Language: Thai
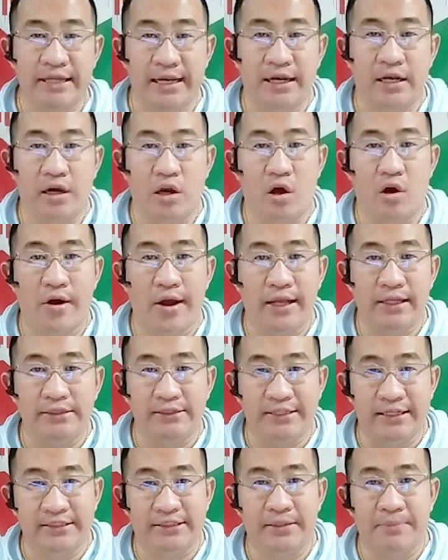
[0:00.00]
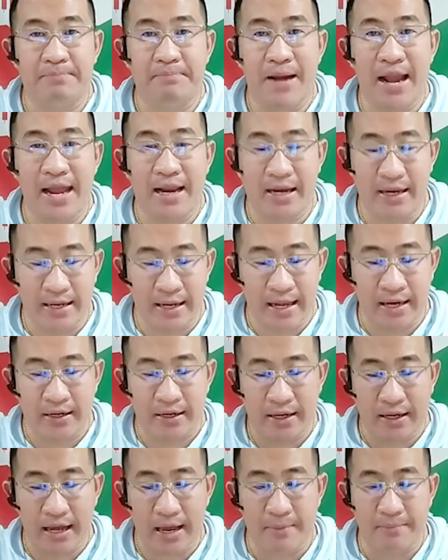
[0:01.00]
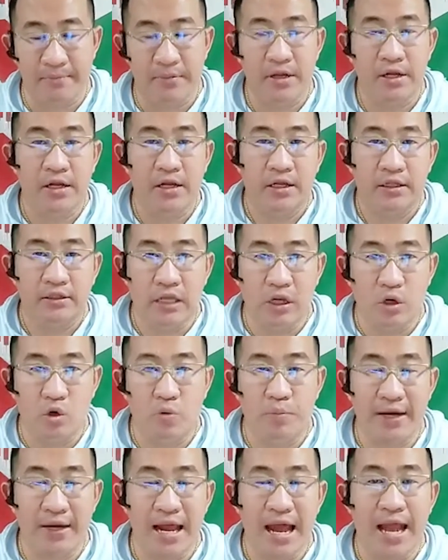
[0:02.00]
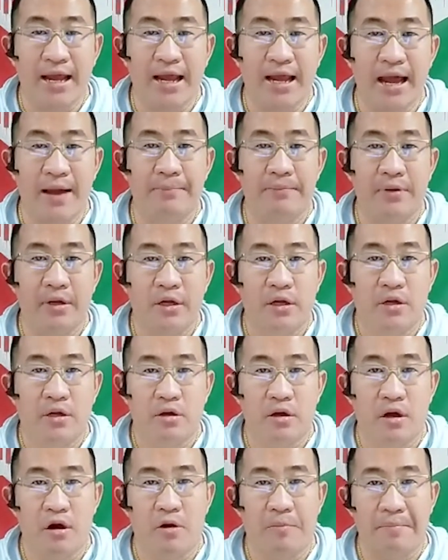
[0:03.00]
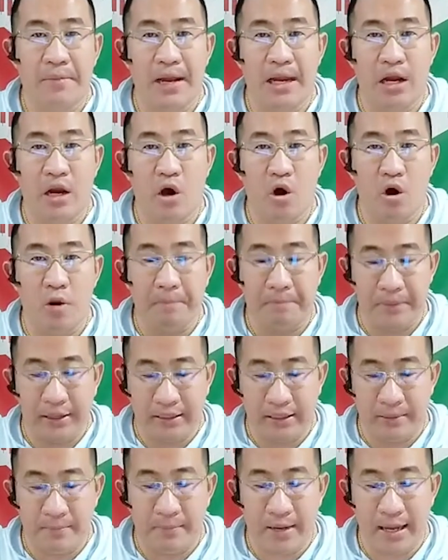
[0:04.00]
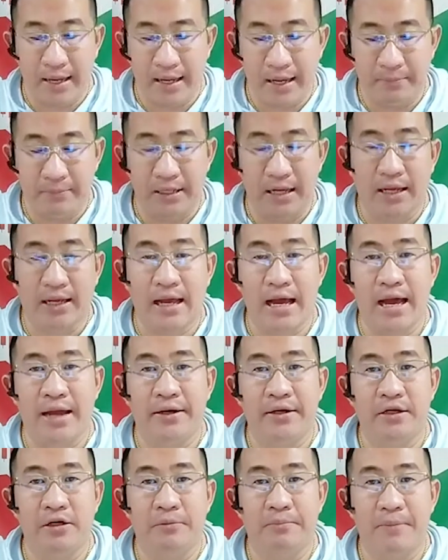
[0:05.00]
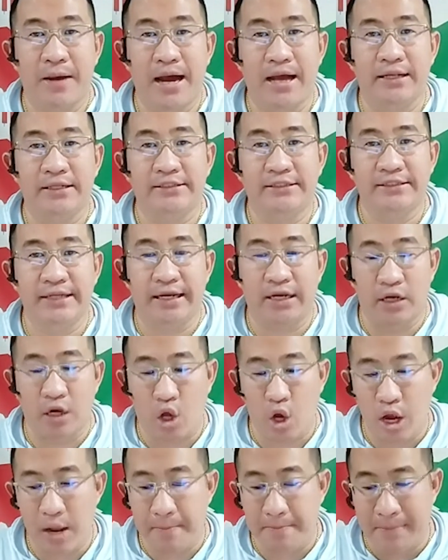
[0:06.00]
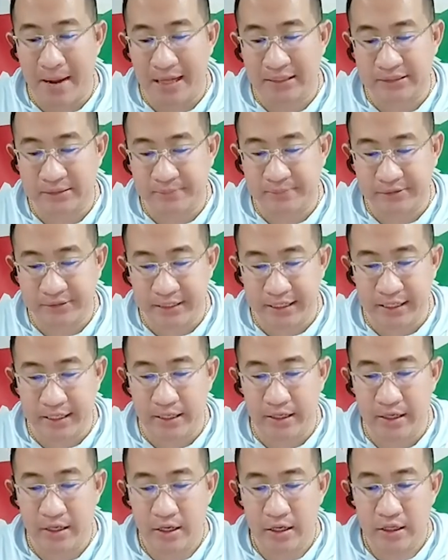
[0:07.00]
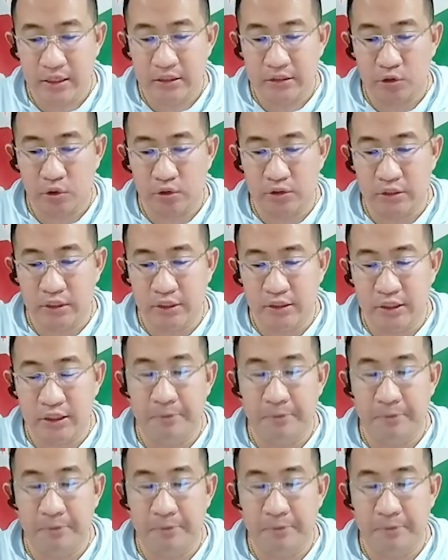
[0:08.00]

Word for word: 1,778เหรียญนนะครับทะลุไปได้ครับก็ไปรอปิดกำไรครับที่ราคา1,784 จนถึง